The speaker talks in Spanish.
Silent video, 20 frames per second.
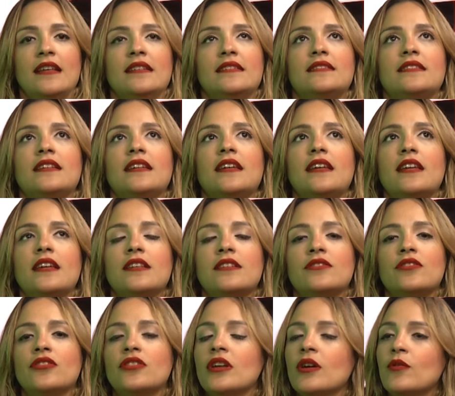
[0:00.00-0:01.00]
Si
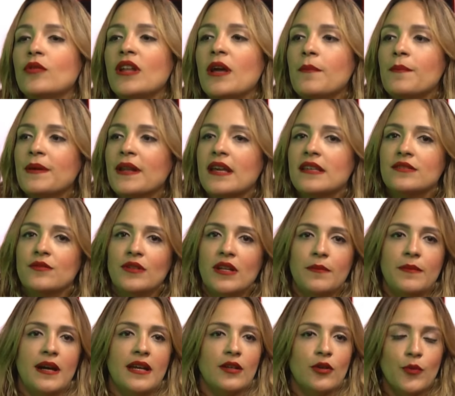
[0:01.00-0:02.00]
yo tengo una empresa, una
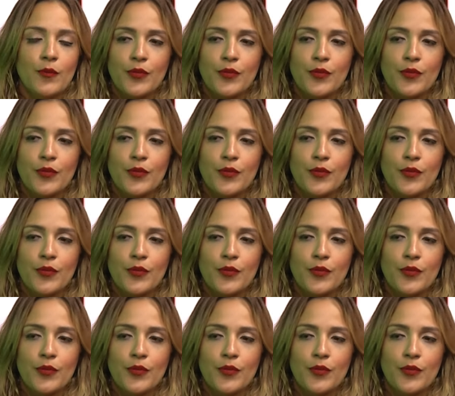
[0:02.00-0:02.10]
marca,